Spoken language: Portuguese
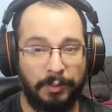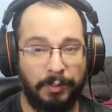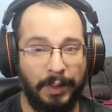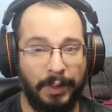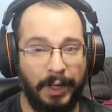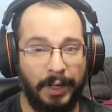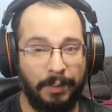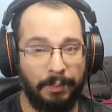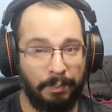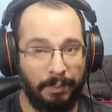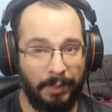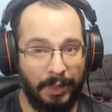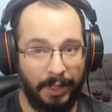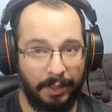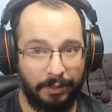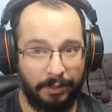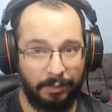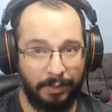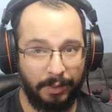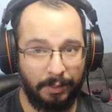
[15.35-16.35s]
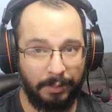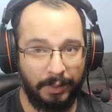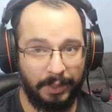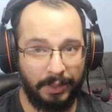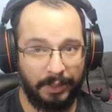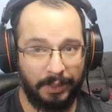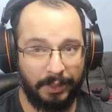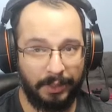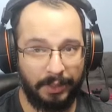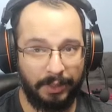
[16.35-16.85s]
para mais uma
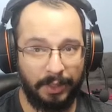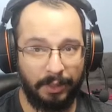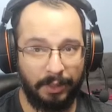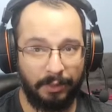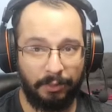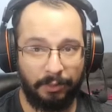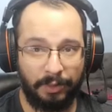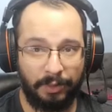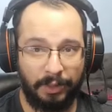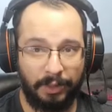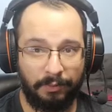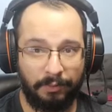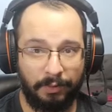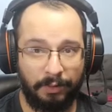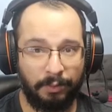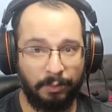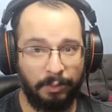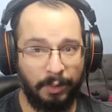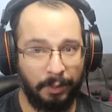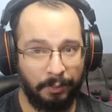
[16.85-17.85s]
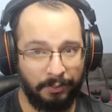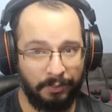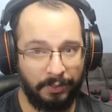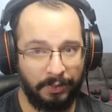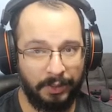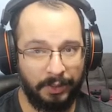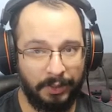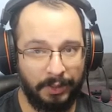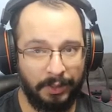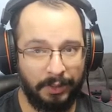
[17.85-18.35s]
partida do livro do Bob
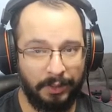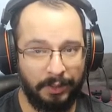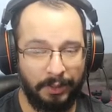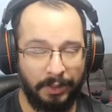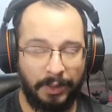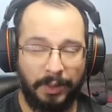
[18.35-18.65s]
Fischer,